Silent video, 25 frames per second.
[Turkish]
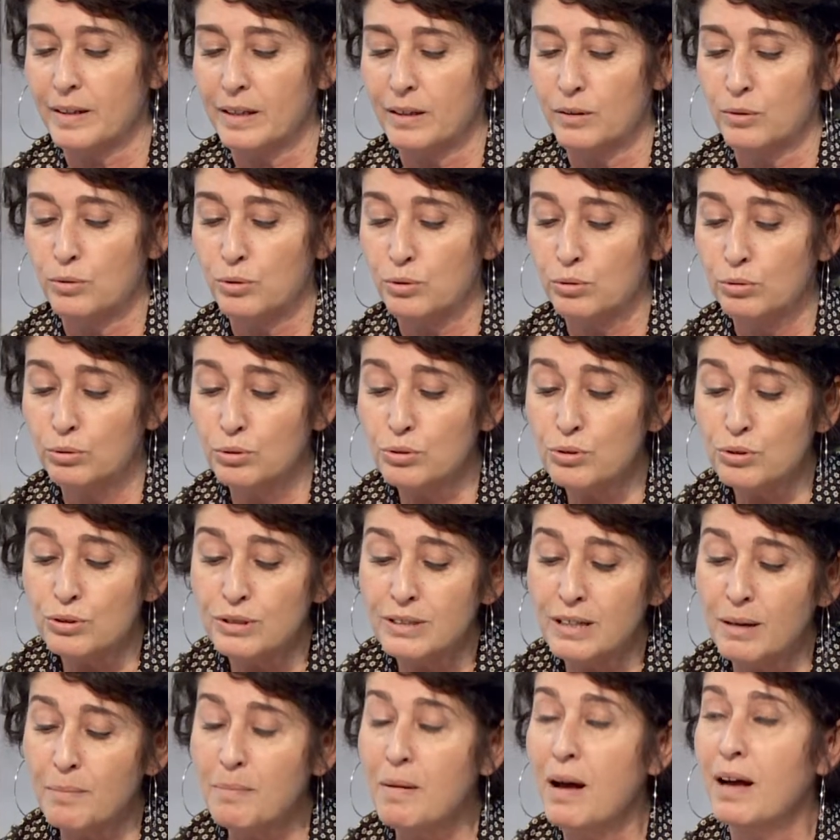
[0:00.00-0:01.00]
kuruluş
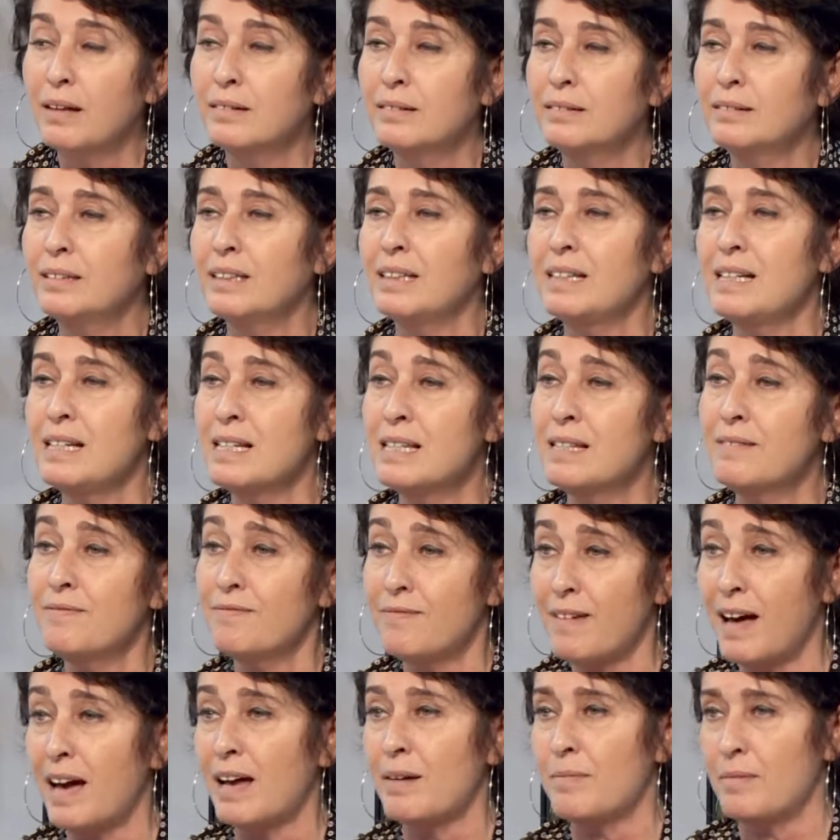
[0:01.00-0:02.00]
zamanında izin
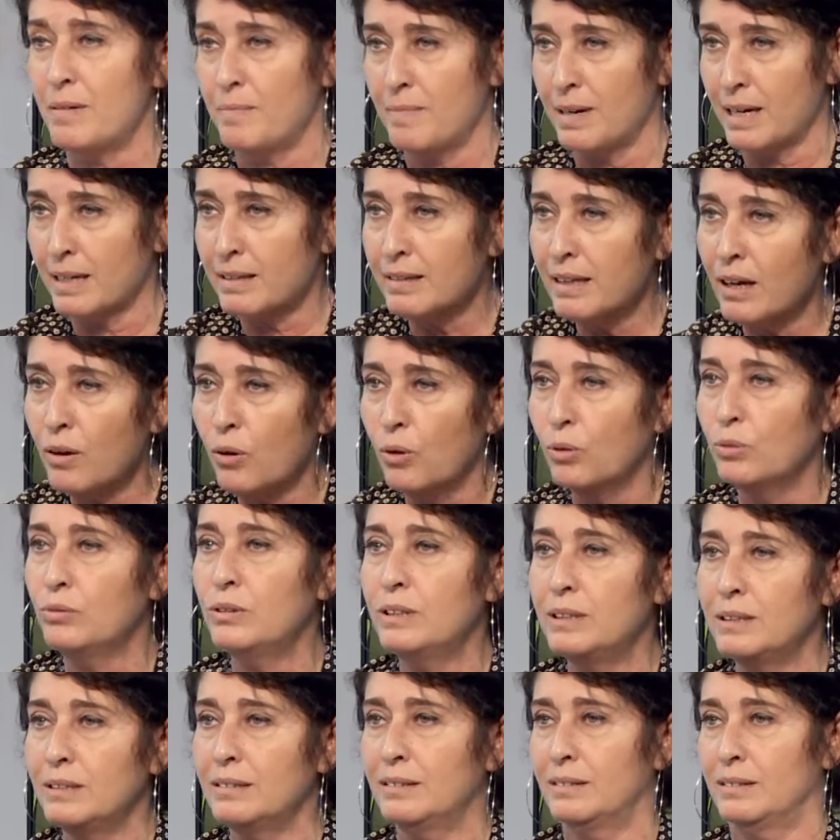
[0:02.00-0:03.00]
vermemek de
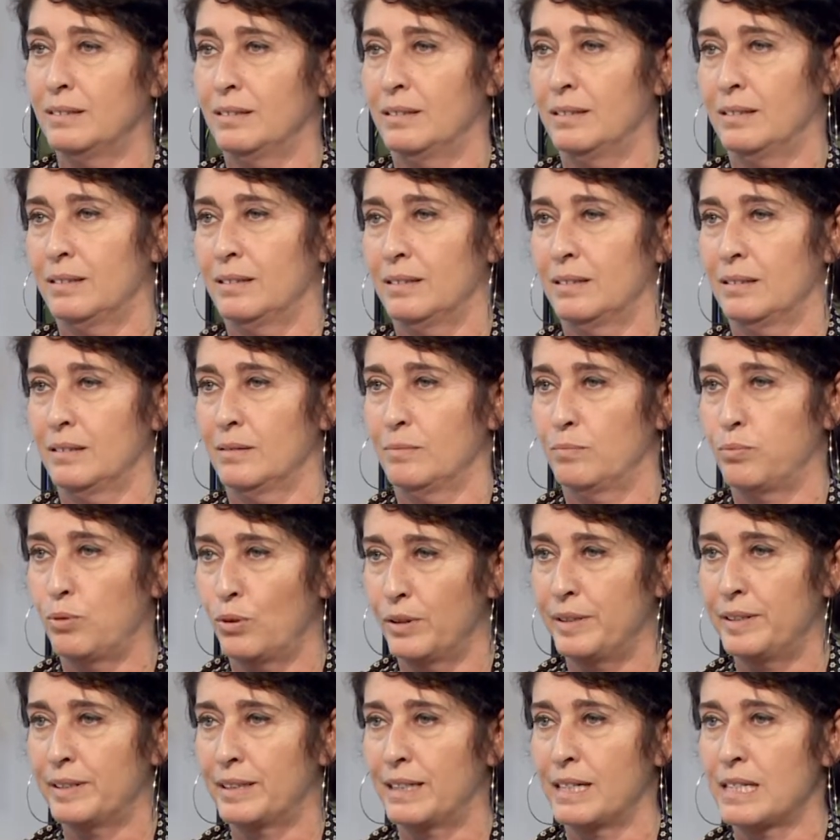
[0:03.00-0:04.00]
onların e,
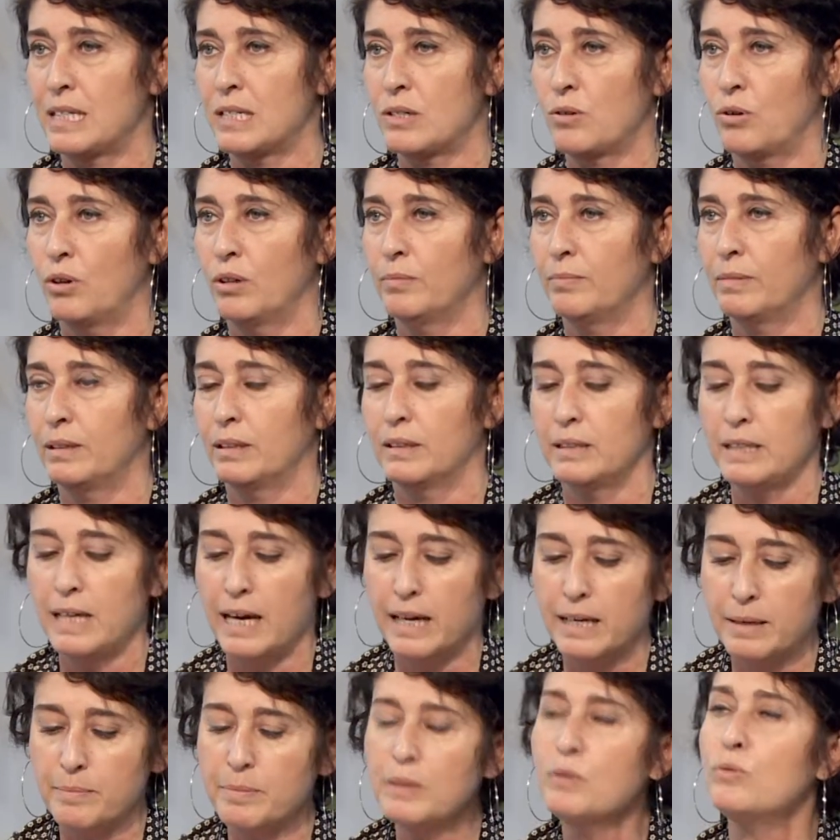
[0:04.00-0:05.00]
politikası olmalı.
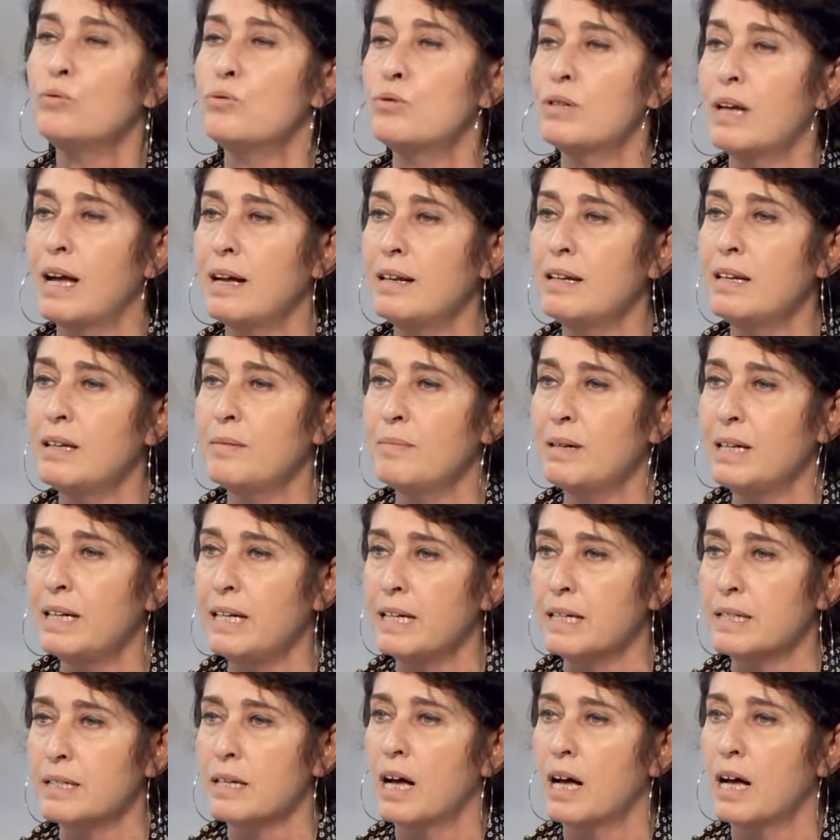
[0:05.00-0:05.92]
Yani bir düzenlemeliyiz.